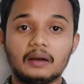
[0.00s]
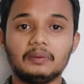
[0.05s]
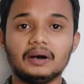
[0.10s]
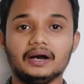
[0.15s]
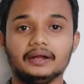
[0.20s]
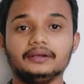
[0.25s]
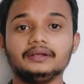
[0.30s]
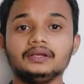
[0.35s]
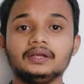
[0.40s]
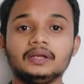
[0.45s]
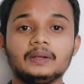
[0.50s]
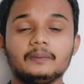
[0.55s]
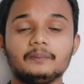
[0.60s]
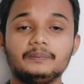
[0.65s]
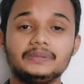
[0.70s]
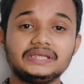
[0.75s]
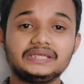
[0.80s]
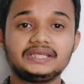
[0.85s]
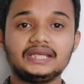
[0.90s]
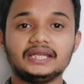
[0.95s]
আবার
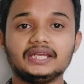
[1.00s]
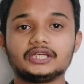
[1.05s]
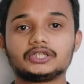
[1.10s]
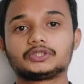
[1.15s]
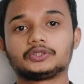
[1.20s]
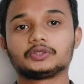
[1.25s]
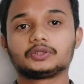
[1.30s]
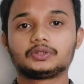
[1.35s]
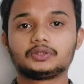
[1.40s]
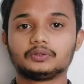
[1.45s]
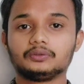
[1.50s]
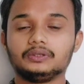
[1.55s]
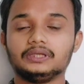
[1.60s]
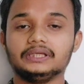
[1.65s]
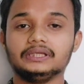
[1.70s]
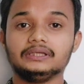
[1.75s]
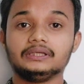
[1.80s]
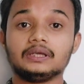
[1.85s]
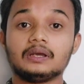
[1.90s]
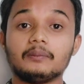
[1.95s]
বিজ্ঞানের
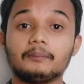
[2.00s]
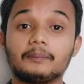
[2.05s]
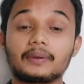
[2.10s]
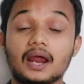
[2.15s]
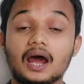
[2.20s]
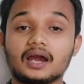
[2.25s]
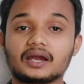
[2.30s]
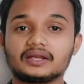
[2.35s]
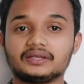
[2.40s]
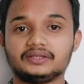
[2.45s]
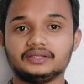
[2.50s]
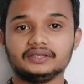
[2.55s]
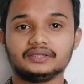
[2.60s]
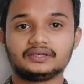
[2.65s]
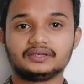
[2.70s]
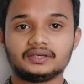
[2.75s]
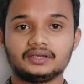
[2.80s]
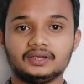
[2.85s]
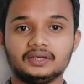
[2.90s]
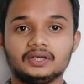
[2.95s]
সত্যগুলি
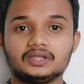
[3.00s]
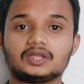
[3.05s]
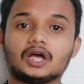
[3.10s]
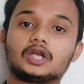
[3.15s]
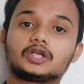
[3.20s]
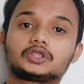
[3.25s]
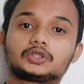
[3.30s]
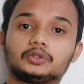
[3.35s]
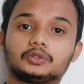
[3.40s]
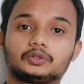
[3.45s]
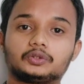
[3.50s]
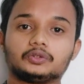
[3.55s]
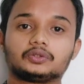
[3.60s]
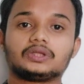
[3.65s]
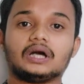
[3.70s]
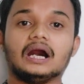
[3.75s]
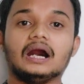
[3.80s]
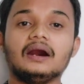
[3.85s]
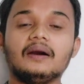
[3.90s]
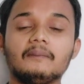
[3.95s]
প্রাকৃতিক তার
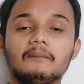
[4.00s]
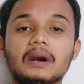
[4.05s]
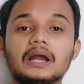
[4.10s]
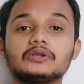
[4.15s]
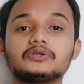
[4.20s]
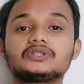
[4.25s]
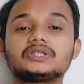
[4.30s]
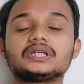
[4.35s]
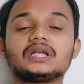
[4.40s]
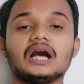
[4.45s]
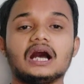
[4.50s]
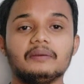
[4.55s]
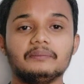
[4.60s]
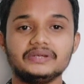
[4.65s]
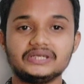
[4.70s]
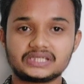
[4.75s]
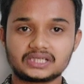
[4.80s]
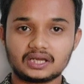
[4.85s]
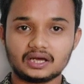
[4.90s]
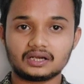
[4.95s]
সত্যতা মানুষের
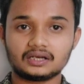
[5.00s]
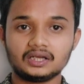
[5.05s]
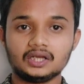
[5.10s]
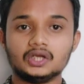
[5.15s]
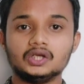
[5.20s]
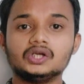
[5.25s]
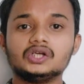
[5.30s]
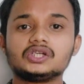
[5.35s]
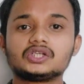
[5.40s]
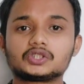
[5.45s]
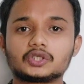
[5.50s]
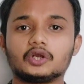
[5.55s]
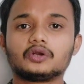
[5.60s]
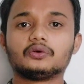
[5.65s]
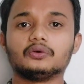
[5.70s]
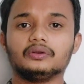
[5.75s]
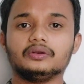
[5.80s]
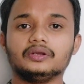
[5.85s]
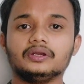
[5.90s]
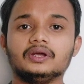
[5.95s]
আবিষ্কার
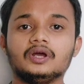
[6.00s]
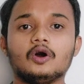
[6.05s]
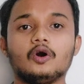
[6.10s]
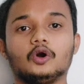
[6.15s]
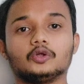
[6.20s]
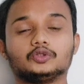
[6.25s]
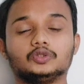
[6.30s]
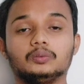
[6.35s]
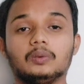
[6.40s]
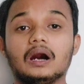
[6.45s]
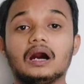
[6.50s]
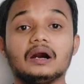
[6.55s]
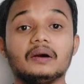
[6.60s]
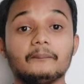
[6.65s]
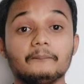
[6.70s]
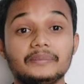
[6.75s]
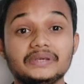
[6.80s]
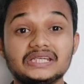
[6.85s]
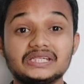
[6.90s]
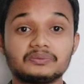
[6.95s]
স্মরণ অথবা
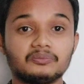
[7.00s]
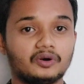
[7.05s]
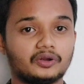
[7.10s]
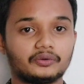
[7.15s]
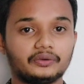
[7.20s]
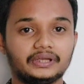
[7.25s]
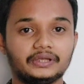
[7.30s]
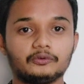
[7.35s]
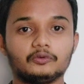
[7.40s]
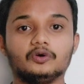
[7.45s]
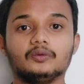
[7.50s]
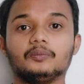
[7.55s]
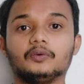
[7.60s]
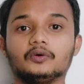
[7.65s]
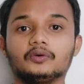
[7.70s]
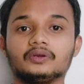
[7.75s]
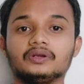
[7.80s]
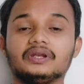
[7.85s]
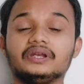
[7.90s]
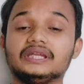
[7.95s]
বিস্মরণের
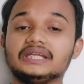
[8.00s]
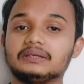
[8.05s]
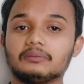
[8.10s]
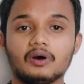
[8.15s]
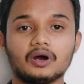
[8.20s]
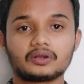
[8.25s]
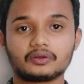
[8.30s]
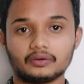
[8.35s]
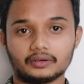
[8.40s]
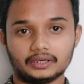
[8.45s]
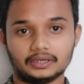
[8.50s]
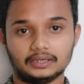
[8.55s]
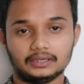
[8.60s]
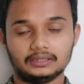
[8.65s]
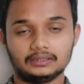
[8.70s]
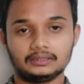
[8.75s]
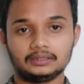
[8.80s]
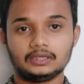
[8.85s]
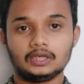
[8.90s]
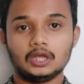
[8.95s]
ওপর নির্ভর করে না